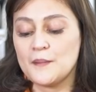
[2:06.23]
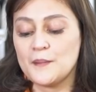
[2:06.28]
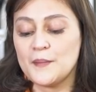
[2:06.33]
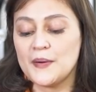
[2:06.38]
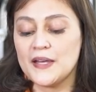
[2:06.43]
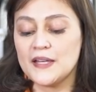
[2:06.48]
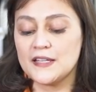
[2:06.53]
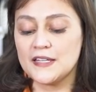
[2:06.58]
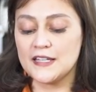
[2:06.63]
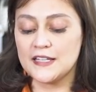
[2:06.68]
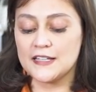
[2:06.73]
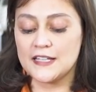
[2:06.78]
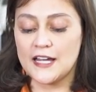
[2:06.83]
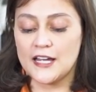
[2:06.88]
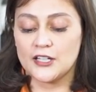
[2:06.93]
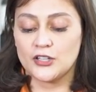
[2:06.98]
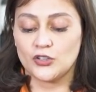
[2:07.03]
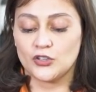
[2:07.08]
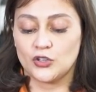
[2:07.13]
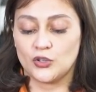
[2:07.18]

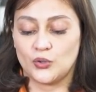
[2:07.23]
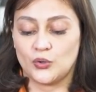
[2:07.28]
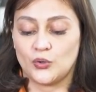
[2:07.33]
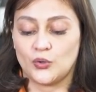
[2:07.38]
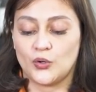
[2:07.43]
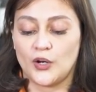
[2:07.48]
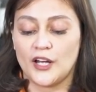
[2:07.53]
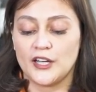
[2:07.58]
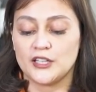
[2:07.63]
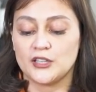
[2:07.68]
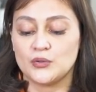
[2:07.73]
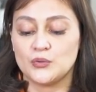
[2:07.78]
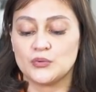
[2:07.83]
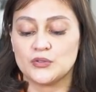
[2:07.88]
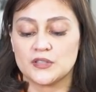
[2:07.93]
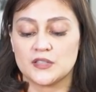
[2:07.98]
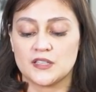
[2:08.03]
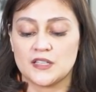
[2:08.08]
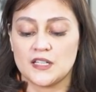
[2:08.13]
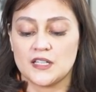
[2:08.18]
makikita nyo to. I
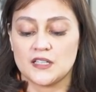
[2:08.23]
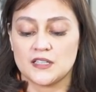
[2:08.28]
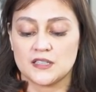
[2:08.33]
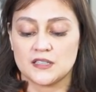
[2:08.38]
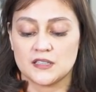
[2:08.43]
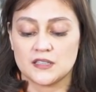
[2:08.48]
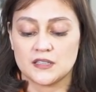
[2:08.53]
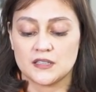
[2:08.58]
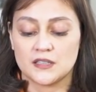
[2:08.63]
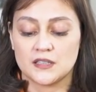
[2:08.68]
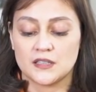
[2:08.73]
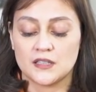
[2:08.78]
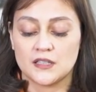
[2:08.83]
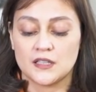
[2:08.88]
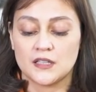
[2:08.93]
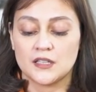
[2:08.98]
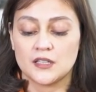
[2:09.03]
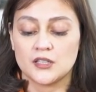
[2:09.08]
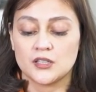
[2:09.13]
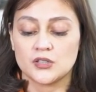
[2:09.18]
used this
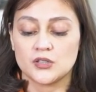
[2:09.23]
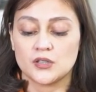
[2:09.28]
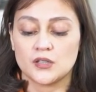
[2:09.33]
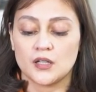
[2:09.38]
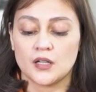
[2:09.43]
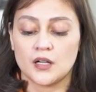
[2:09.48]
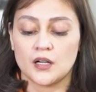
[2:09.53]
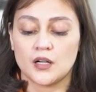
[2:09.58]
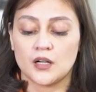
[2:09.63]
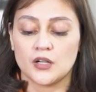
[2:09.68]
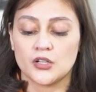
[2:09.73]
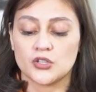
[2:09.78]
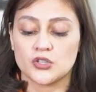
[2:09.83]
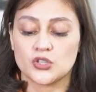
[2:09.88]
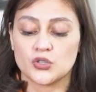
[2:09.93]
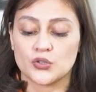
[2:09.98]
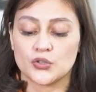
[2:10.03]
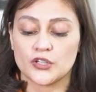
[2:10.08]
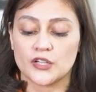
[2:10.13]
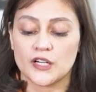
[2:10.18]
uh,
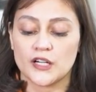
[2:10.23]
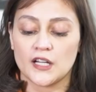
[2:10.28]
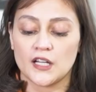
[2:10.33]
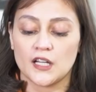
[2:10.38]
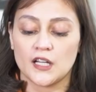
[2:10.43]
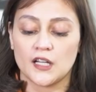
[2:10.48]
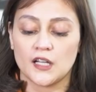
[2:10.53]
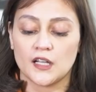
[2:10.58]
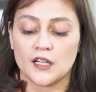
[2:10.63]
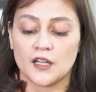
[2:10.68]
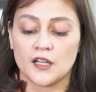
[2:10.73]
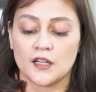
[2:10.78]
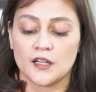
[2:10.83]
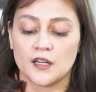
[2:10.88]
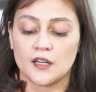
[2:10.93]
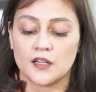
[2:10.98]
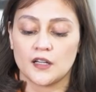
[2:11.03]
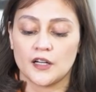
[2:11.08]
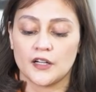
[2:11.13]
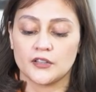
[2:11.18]

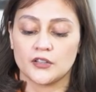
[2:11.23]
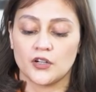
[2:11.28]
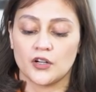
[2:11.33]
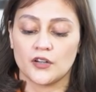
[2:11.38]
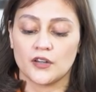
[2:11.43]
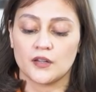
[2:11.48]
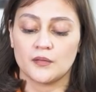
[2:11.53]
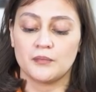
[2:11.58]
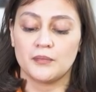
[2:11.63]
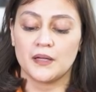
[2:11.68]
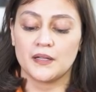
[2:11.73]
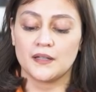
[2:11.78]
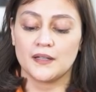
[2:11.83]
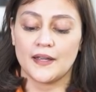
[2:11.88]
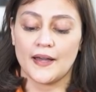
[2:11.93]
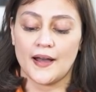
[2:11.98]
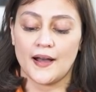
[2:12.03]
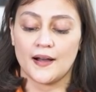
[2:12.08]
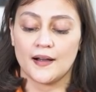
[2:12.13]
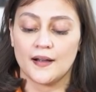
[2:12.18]
during the, ano, the
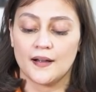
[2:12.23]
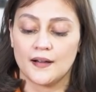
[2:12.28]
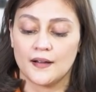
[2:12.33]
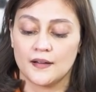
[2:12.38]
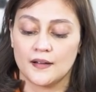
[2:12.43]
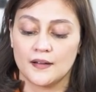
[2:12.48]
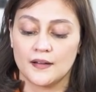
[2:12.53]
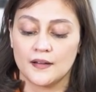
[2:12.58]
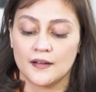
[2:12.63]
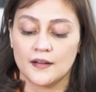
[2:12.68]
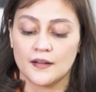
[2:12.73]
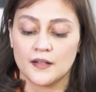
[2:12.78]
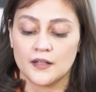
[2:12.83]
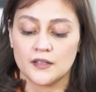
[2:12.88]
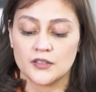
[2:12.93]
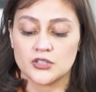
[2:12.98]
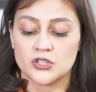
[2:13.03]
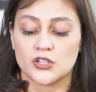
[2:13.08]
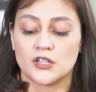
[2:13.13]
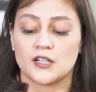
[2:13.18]
binyag.
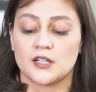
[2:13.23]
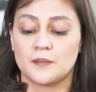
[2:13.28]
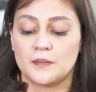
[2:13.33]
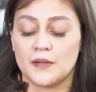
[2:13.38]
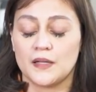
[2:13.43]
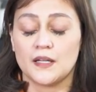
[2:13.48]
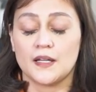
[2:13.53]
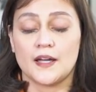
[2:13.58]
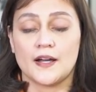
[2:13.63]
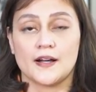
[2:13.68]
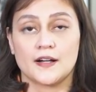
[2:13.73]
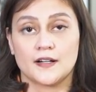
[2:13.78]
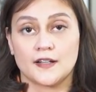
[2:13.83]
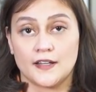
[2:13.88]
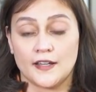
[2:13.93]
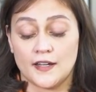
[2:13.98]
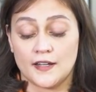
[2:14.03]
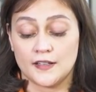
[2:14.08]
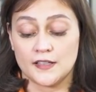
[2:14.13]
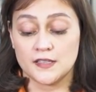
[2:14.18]
During the
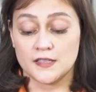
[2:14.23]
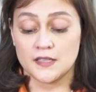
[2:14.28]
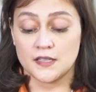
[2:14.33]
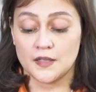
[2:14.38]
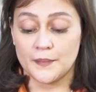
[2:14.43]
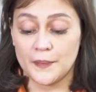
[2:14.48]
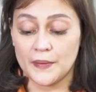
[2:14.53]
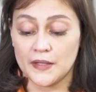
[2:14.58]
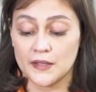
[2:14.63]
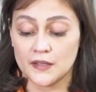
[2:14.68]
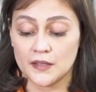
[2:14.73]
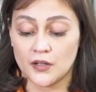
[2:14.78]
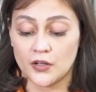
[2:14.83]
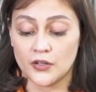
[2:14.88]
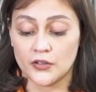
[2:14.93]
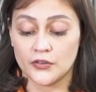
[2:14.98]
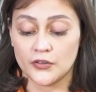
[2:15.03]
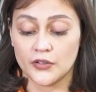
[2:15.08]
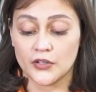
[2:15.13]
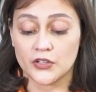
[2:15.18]
binyag, yan. Kasi nagpalit
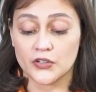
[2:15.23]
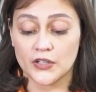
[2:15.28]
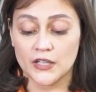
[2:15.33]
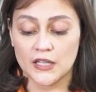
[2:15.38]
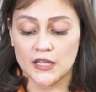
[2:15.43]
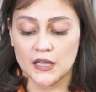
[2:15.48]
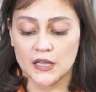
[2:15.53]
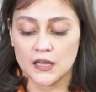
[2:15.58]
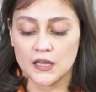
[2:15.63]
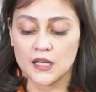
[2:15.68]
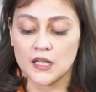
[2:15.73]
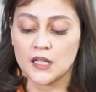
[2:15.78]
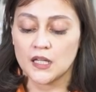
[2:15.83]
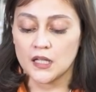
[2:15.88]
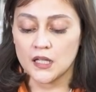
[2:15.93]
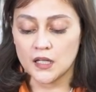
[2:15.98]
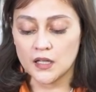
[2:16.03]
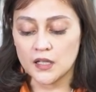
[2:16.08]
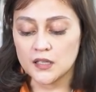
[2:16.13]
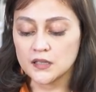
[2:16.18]
ako ng green
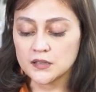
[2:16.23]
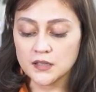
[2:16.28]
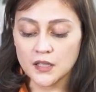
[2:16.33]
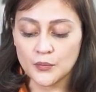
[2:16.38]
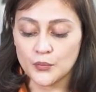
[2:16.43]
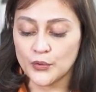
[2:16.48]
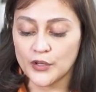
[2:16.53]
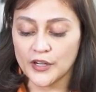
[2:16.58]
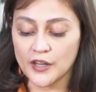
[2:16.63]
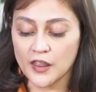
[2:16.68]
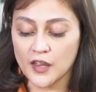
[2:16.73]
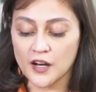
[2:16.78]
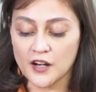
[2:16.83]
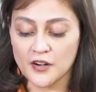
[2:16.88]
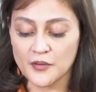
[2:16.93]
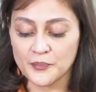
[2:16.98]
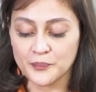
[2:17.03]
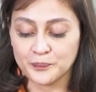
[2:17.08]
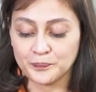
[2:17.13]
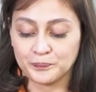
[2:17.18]
somewhere
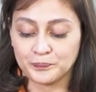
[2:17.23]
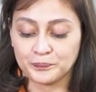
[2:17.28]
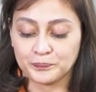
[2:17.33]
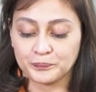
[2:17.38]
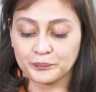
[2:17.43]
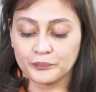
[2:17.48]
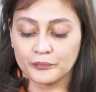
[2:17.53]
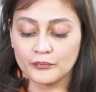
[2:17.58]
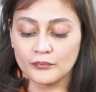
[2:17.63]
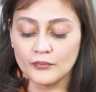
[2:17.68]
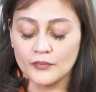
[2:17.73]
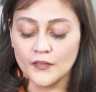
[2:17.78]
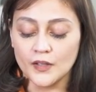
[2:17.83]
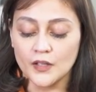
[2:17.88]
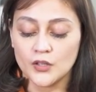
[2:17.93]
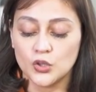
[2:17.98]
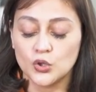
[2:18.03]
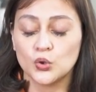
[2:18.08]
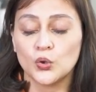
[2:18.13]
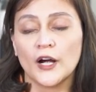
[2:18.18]
there.
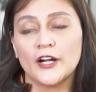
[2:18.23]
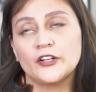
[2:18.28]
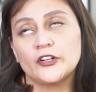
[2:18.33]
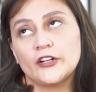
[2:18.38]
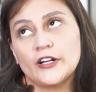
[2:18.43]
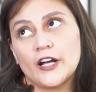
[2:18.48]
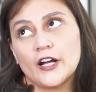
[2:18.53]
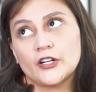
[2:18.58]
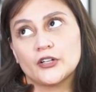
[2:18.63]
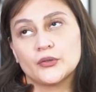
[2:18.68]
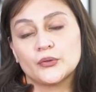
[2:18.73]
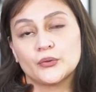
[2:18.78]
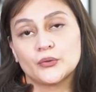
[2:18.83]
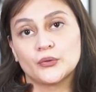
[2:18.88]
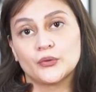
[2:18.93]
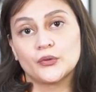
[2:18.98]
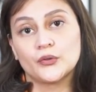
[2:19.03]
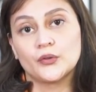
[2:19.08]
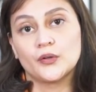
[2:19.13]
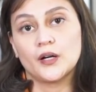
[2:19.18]
Nung ano na,
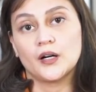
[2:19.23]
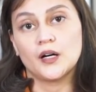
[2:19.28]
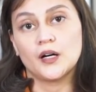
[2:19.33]
nung